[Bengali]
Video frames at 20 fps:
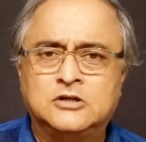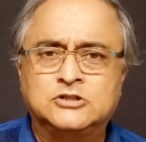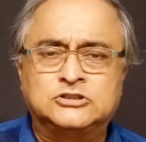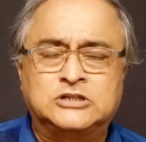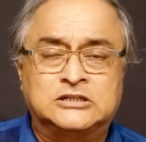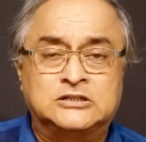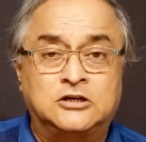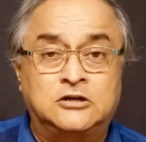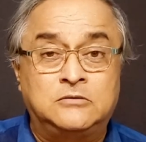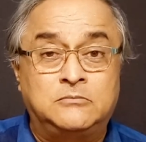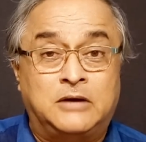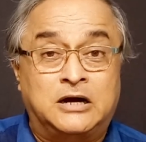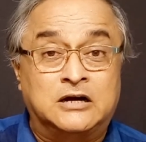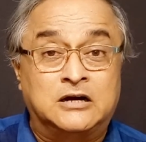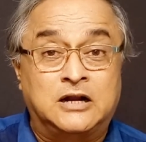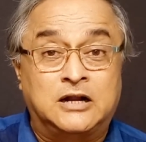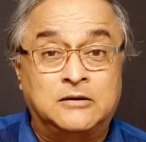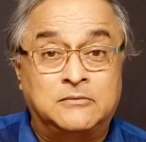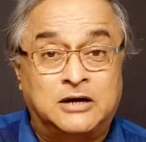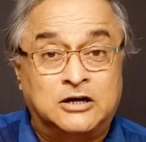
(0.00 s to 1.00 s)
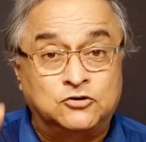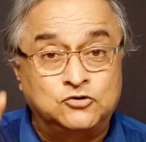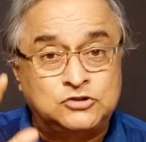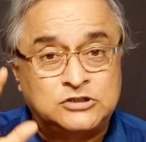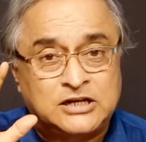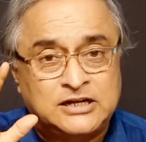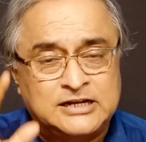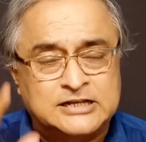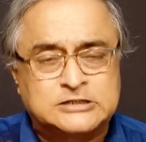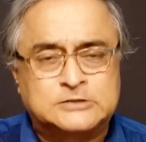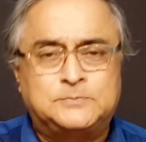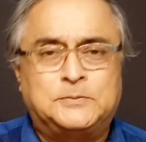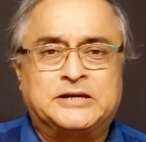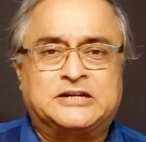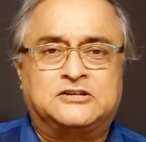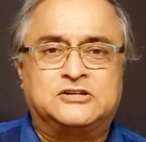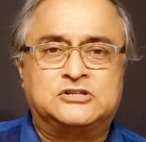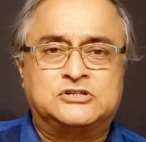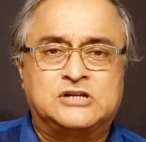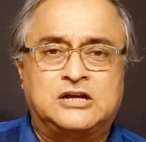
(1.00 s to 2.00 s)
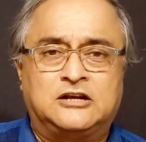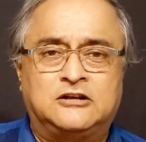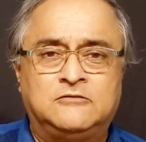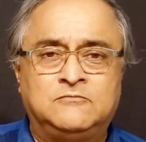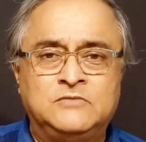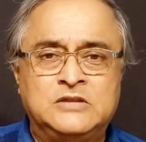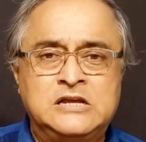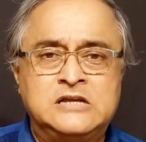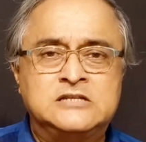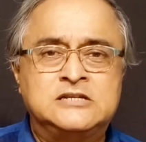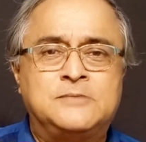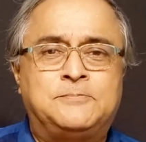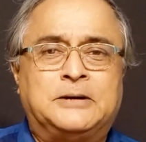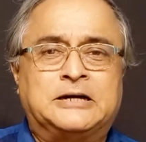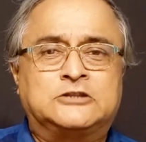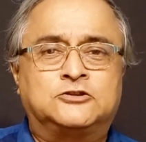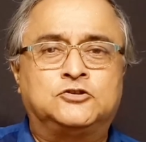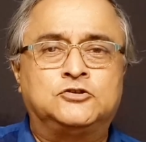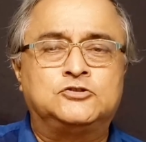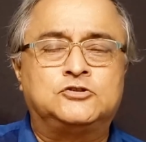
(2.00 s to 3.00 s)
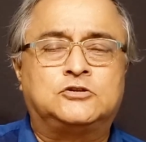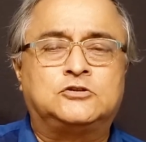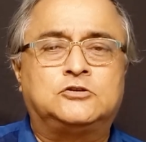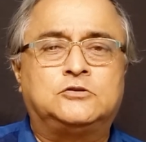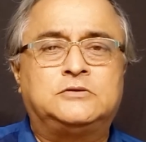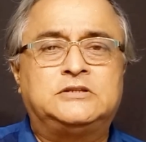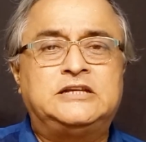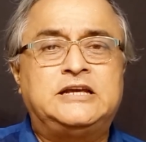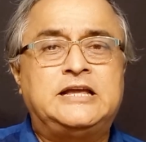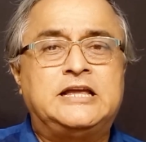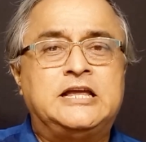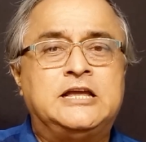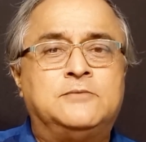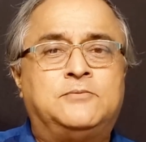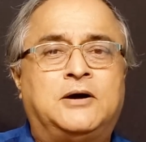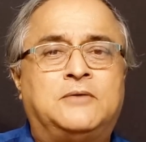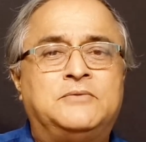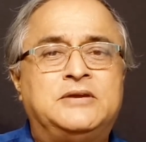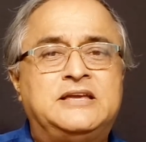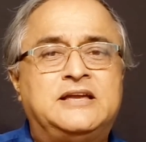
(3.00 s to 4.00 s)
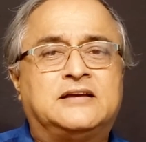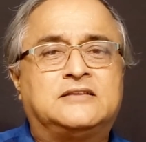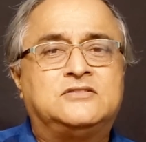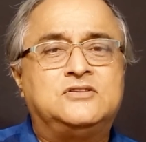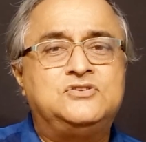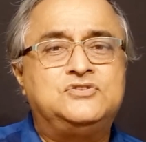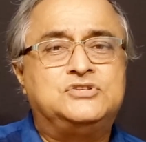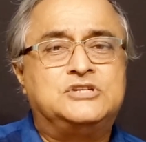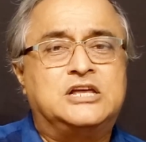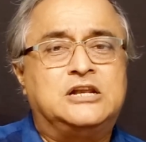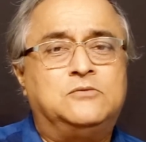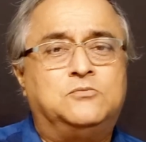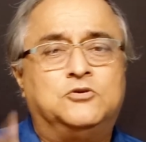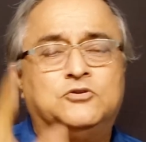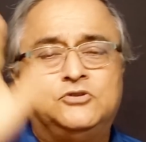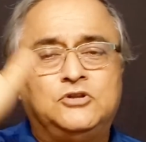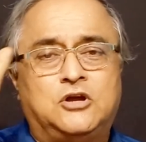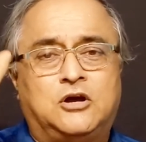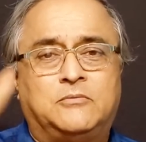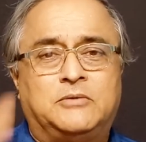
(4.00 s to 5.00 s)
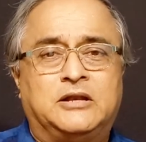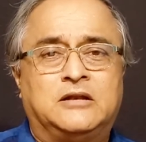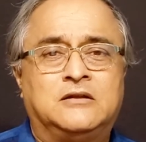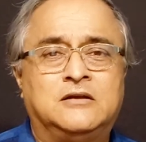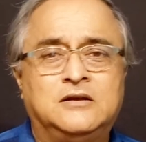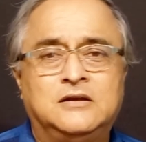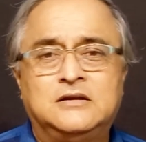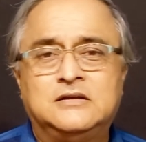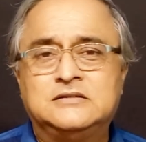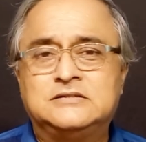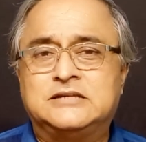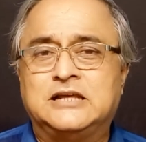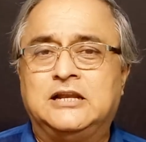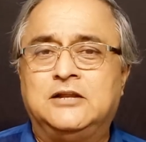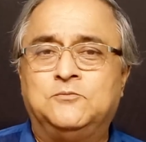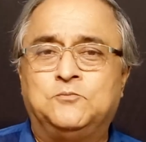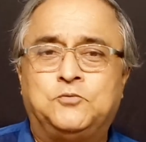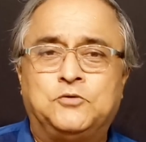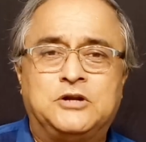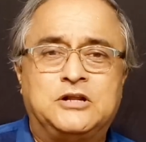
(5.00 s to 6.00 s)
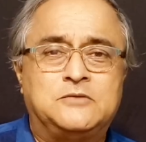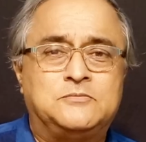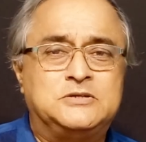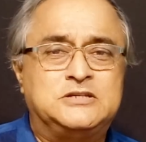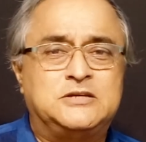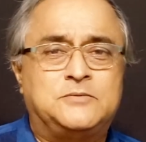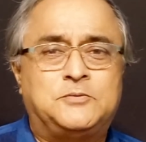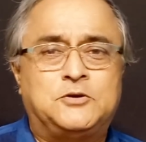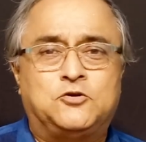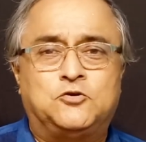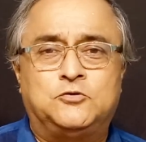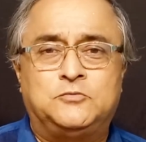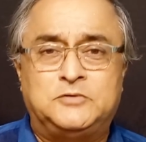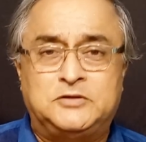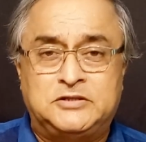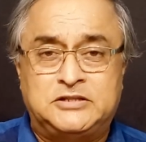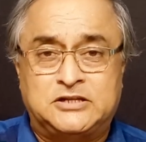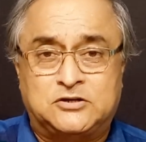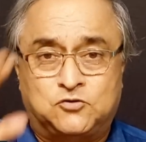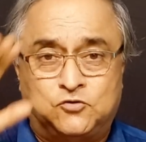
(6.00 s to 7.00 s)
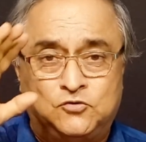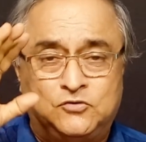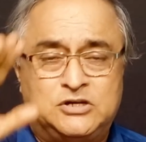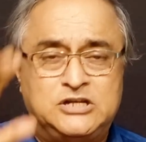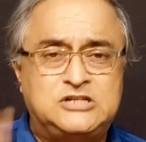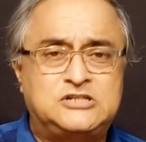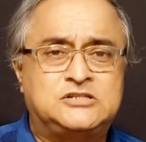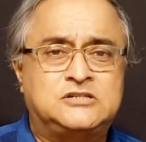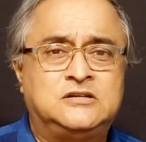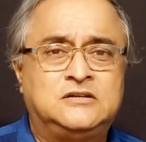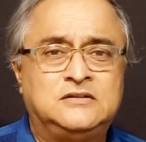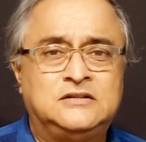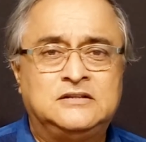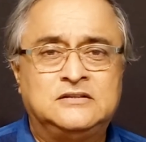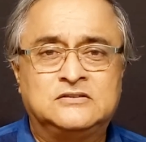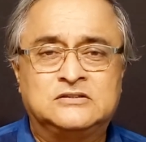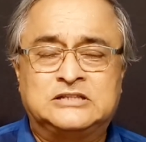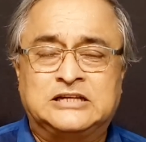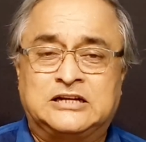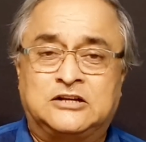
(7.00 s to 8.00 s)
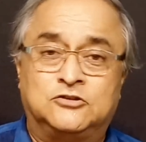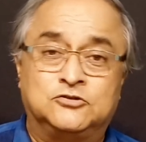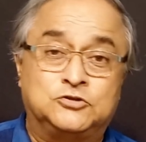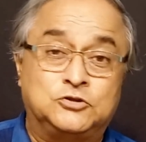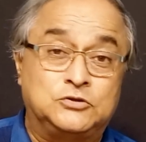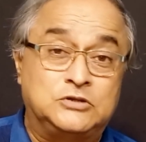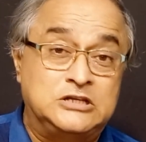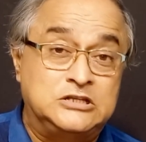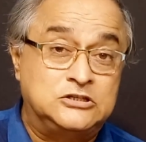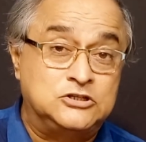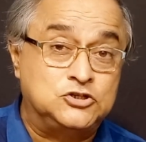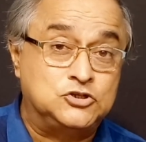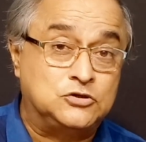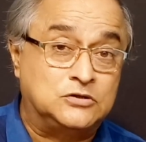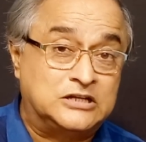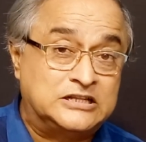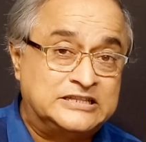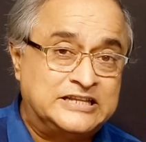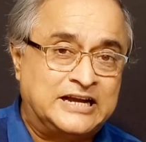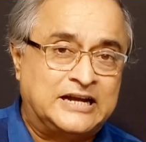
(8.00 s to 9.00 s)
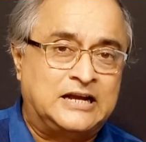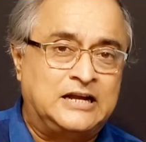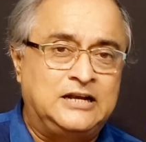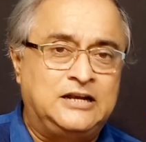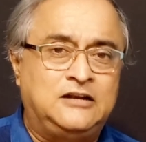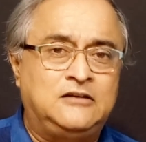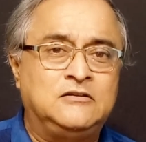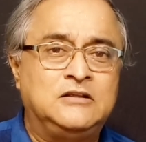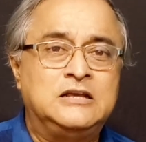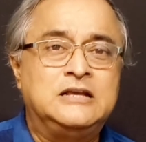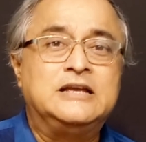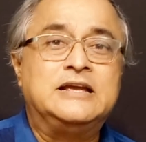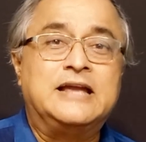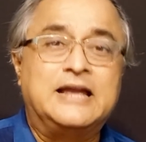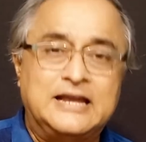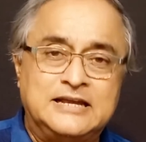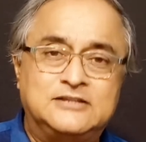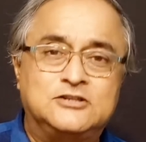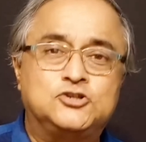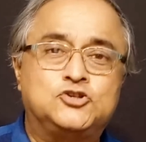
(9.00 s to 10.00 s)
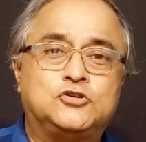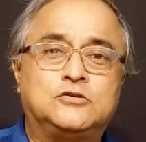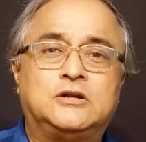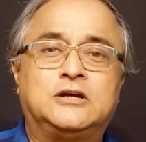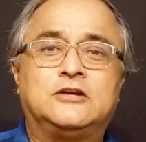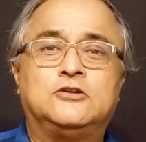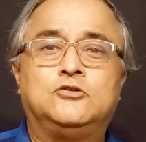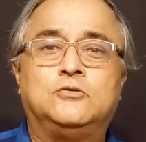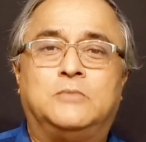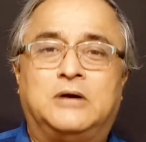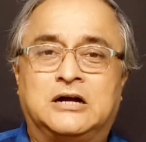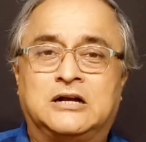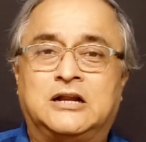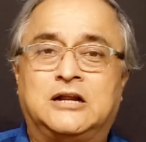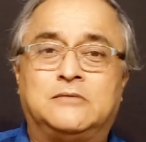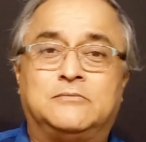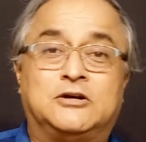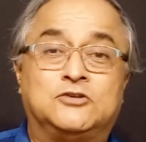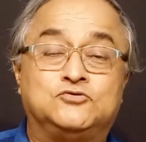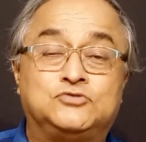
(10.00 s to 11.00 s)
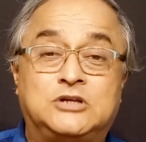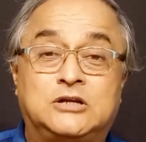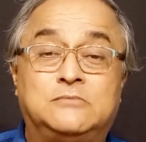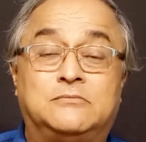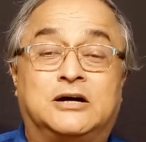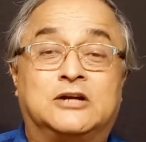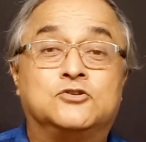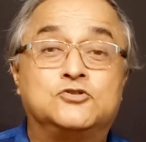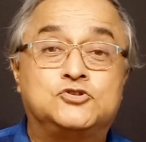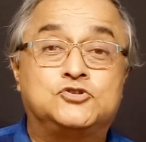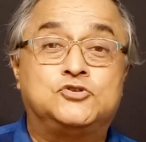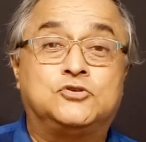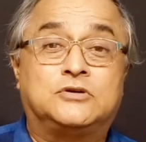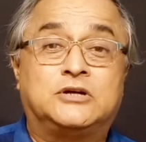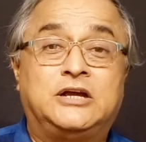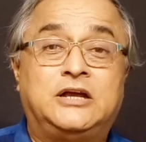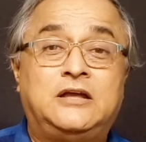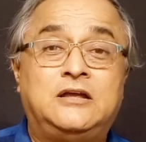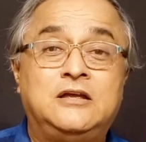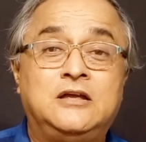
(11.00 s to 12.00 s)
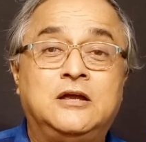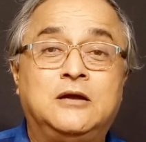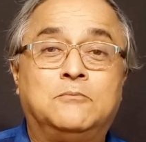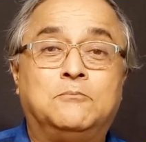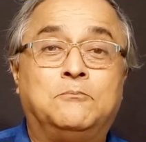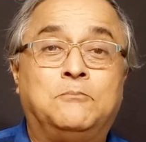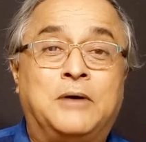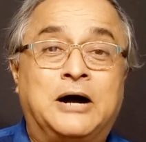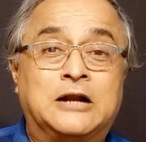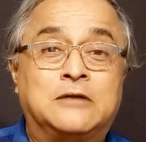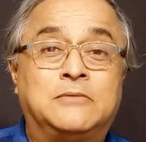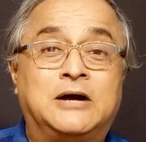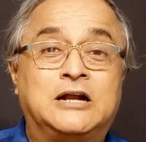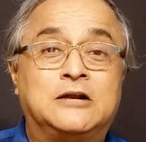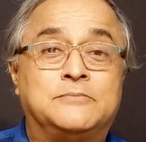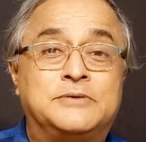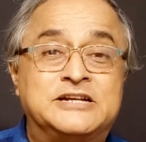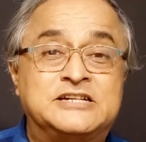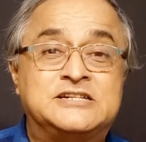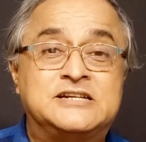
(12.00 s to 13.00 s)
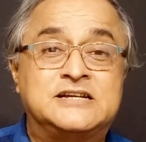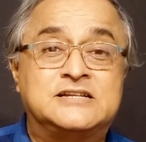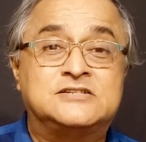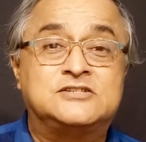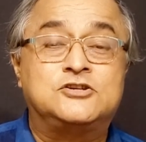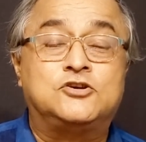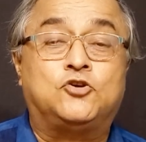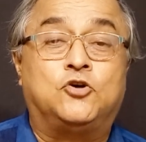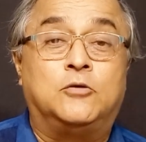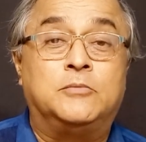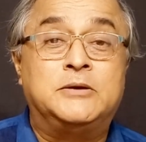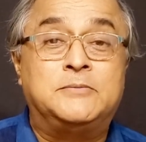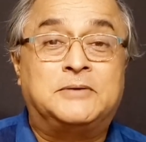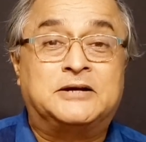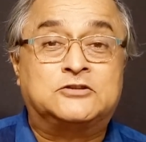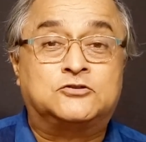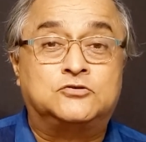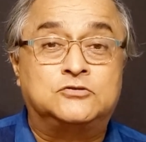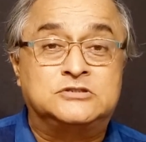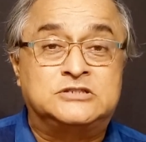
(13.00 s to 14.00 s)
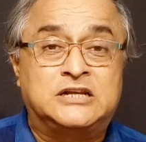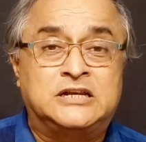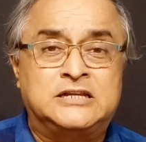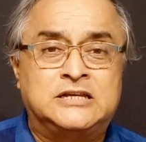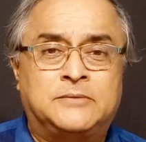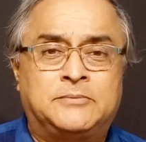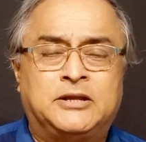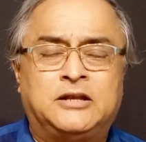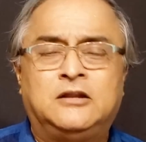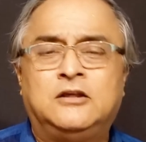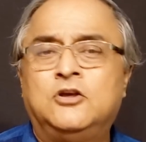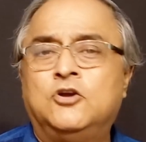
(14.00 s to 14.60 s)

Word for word: সাধারণ বাংলার মানুষের এক্সপেকটেশন যে পার্থ চট্টোপাধ্যায় এভাবেই একদিন জেলবন্দি হবেন সেলিমপুরের বিজেপি কর্মীদের কুর্নিশ তারা অন্তত এই দৃশ্যটা দেখালেন এই দৃশ্যটা কিন্তু বাংলার মানুষের মানস চক্ষে বারবার ভেসে আসছে কবে পার্থ জেলে যাবেন